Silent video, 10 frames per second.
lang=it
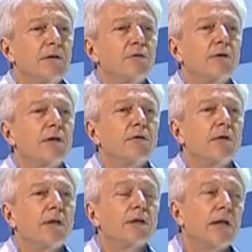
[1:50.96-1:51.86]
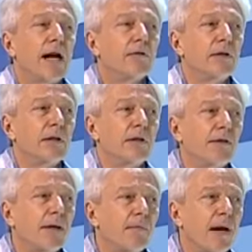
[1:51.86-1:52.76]
in un settore strano del
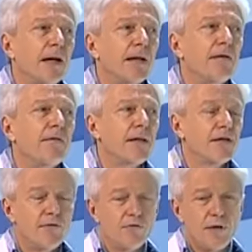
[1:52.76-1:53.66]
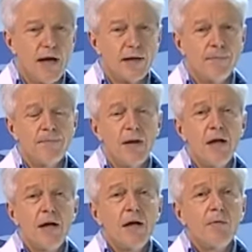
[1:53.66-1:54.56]
cerebrale, la vena sinusale. Mm.